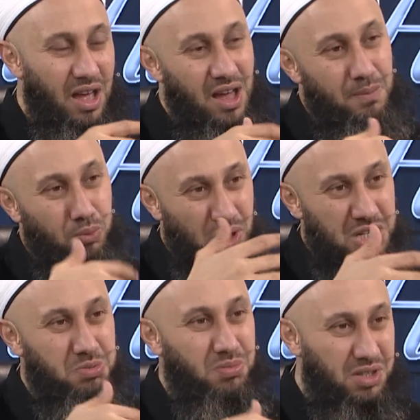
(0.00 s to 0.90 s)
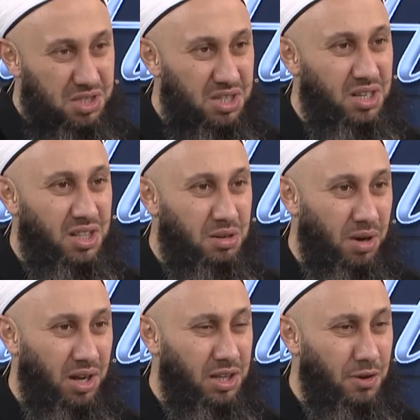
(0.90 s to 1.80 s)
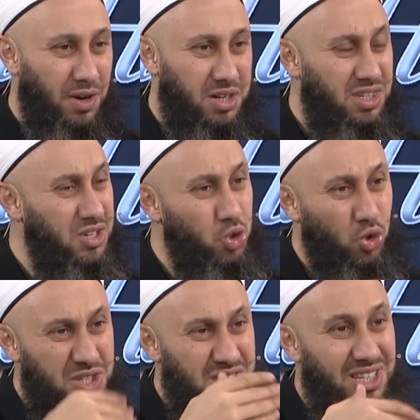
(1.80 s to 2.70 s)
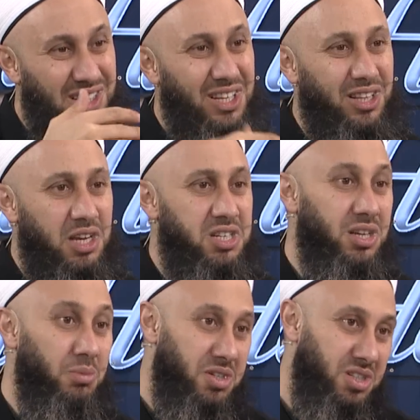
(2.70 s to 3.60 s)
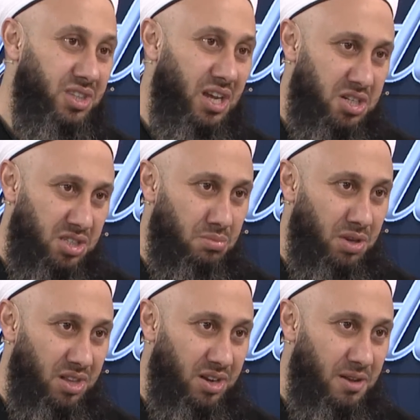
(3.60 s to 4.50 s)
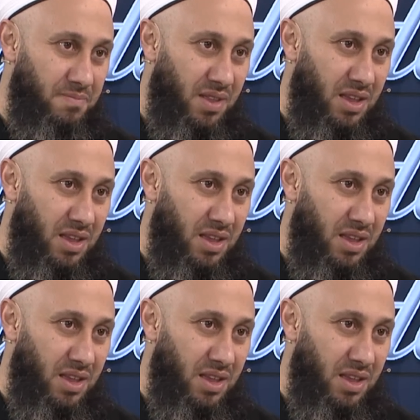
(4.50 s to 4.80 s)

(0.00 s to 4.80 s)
Eğer bulaşma ihtimali de varsa çok sıklıkla iç çamaşır değiştirmeleri,